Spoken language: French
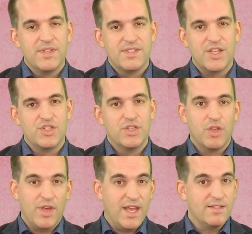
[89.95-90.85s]
sachez
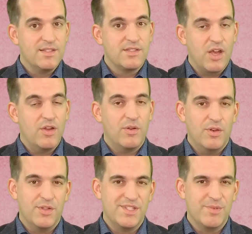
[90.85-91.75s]
qu'à 10h
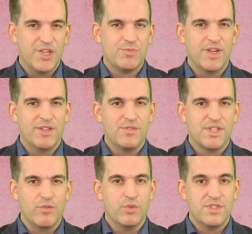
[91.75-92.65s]
le dimanche matin, nous
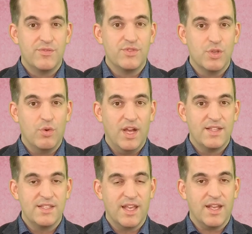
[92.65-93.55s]
avons une diffusion en
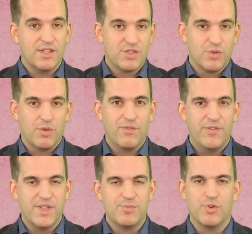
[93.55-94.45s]
direct sur
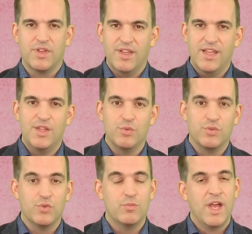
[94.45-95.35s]
Facebook et
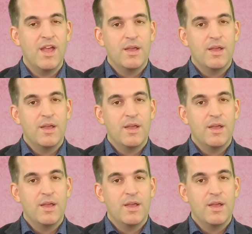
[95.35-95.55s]
YouTube